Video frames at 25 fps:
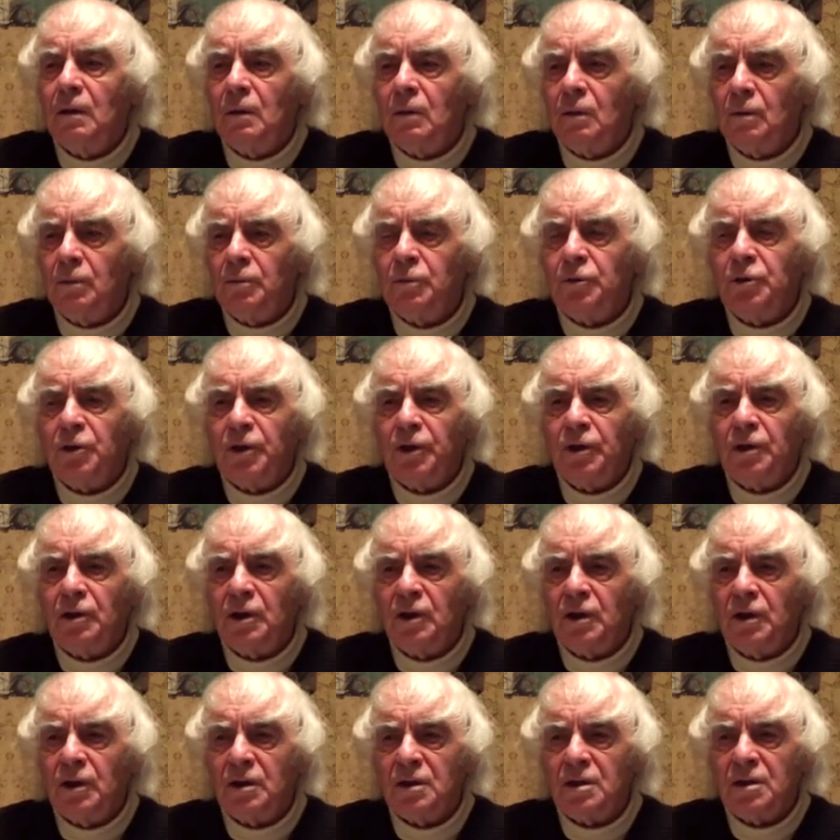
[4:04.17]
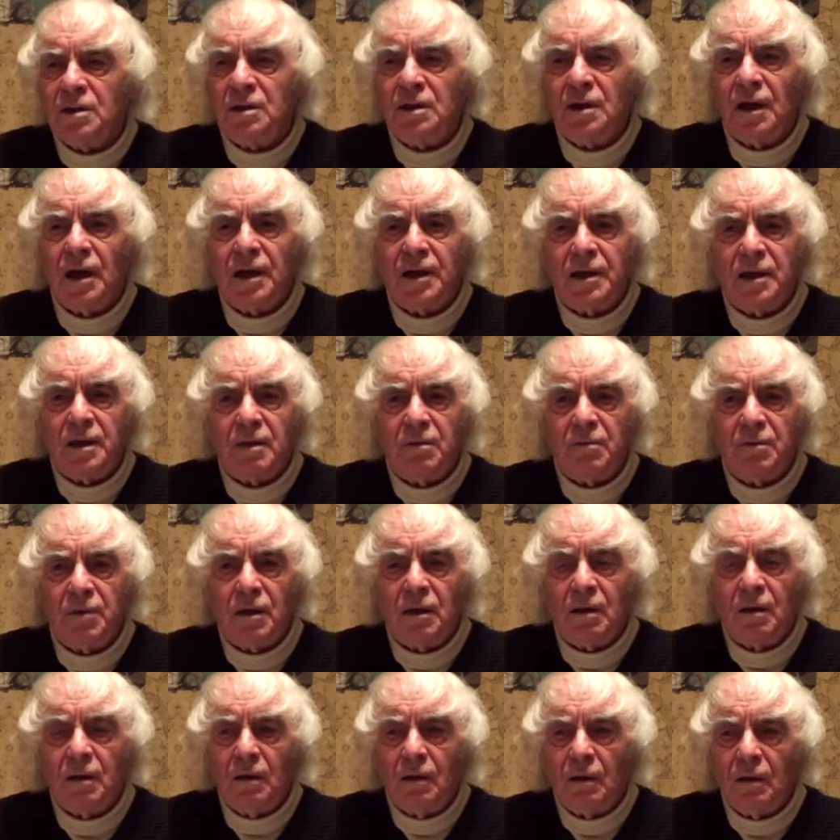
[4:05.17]
умудрены
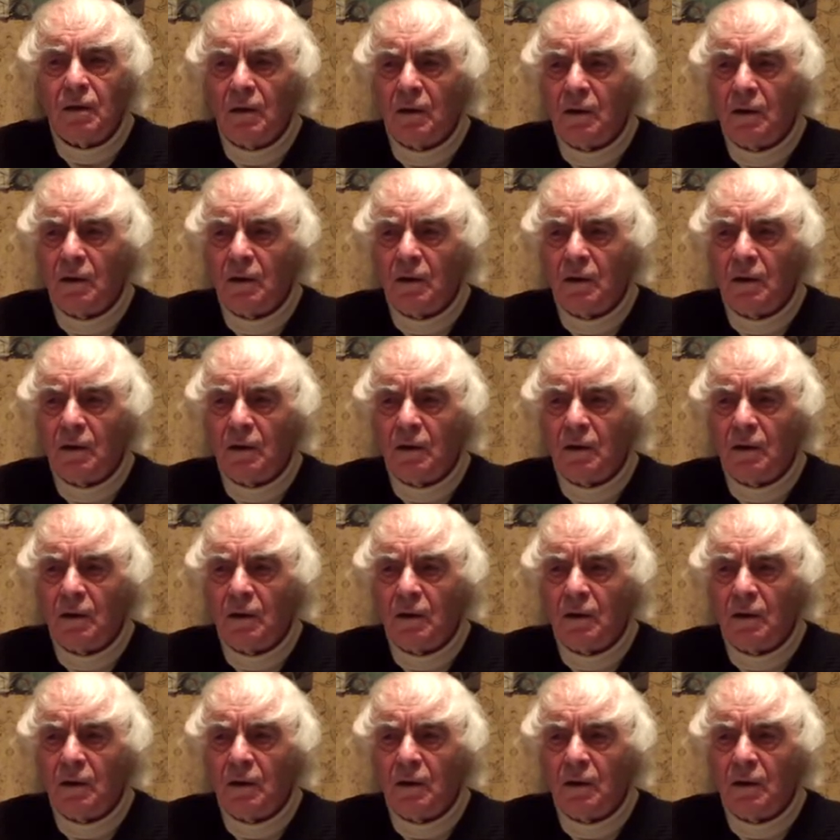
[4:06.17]
знаниями